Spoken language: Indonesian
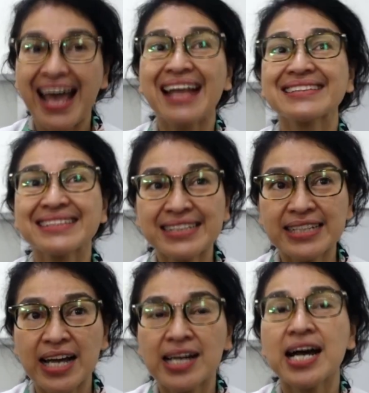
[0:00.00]

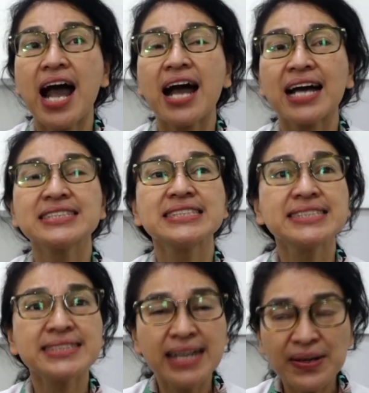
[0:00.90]
Artinya akan
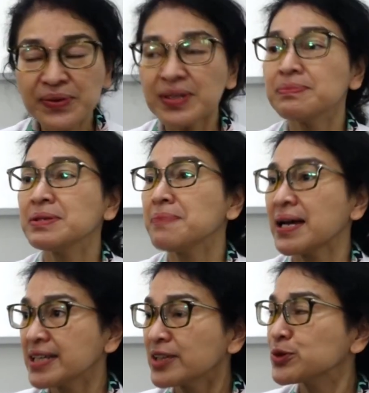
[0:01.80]
jauh lebih
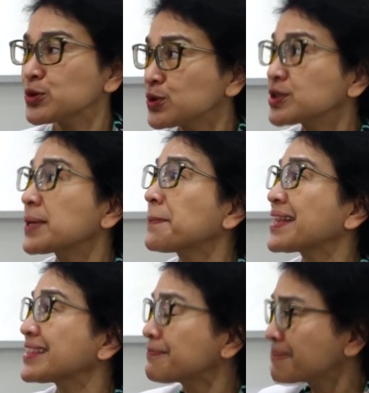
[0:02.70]
banyak justru
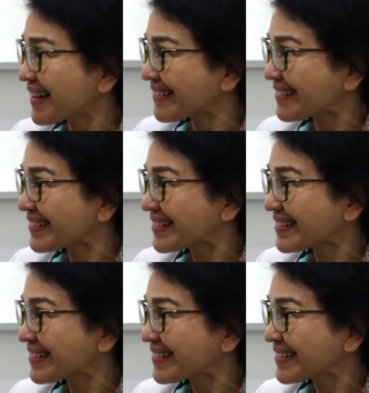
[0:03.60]
teman-teman